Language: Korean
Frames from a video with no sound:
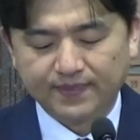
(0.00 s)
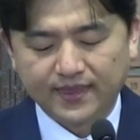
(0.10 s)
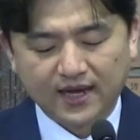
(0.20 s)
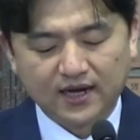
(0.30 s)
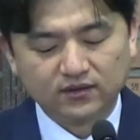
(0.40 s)

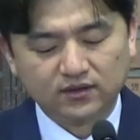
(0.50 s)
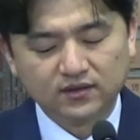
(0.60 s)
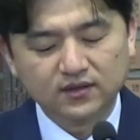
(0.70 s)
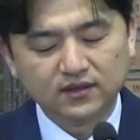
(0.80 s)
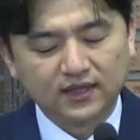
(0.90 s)
내가
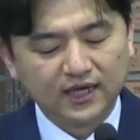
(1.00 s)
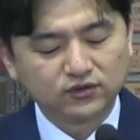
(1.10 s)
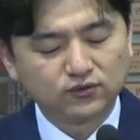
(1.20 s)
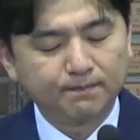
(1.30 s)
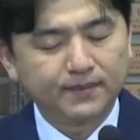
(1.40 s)
너를 내
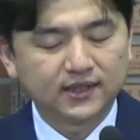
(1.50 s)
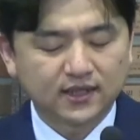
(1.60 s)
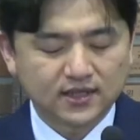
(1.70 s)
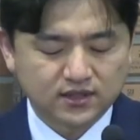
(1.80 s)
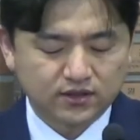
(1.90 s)

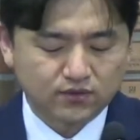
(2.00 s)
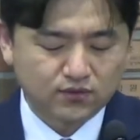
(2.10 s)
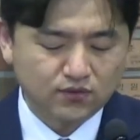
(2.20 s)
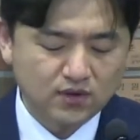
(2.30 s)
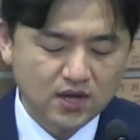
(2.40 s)
손바닥에
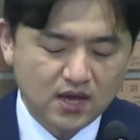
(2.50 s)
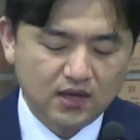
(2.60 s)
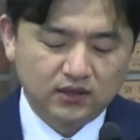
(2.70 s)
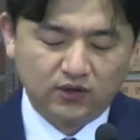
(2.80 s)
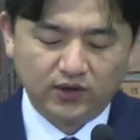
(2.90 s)
새겼고
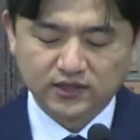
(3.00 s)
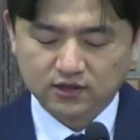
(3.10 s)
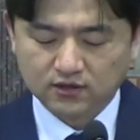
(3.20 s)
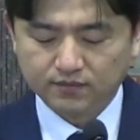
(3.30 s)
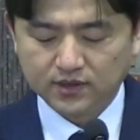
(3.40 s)
너의
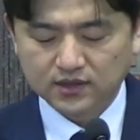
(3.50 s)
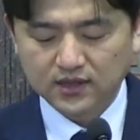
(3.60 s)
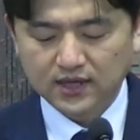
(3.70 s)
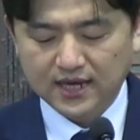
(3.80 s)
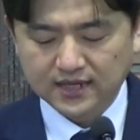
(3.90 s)
성벽이
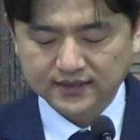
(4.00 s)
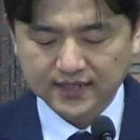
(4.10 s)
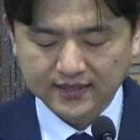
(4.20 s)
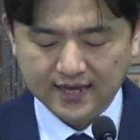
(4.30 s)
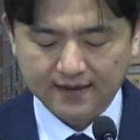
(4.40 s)

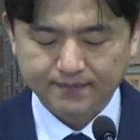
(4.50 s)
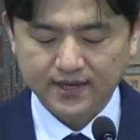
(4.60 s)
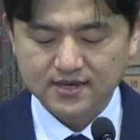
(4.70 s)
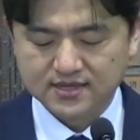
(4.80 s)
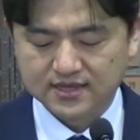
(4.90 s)
항상 내 앞에
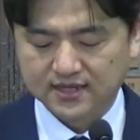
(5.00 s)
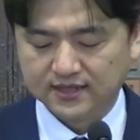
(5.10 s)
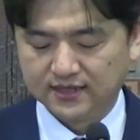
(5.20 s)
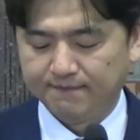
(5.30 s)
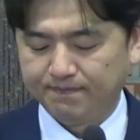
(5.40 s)

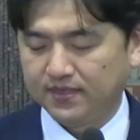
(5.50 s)
있나니.